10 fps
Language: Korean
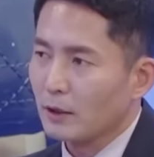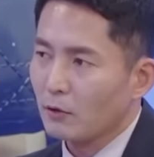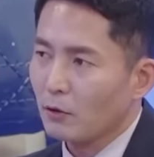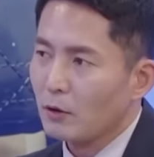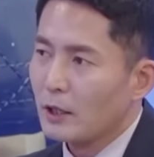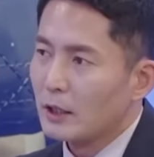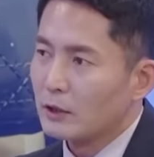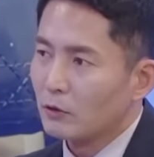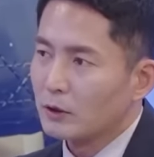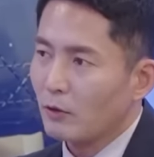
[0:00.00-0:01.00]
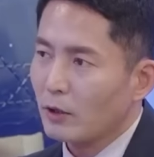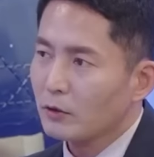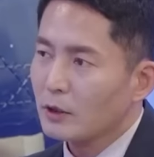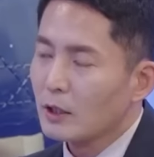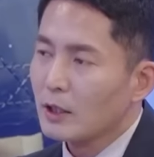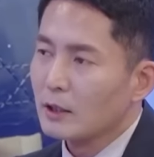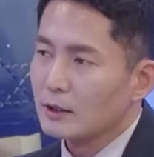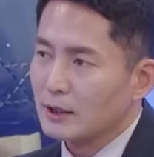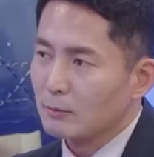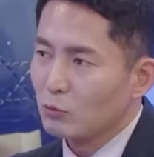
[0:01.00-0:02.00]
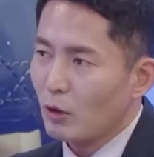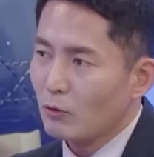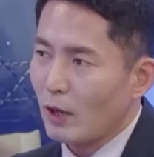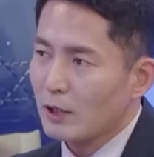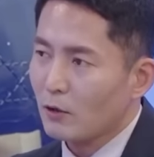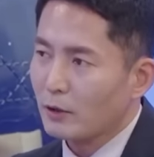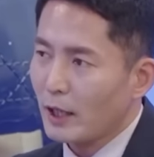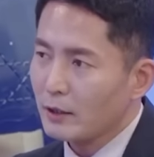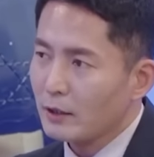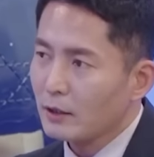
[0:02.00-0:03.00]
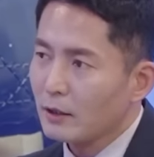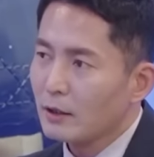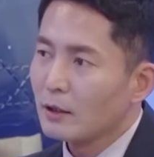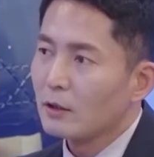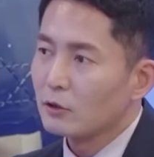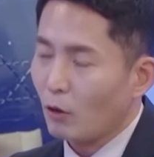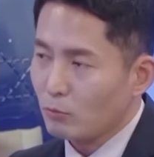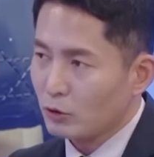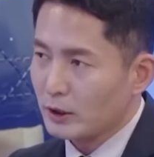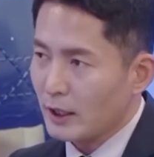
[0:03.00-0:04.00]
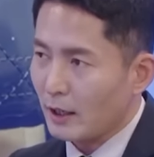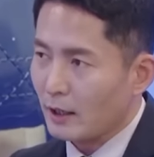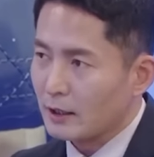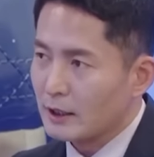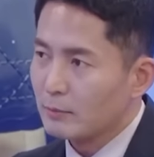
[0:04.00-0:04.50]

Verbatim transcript: 그래서 이것이 과연 직무와 관련한 선물이냐 예.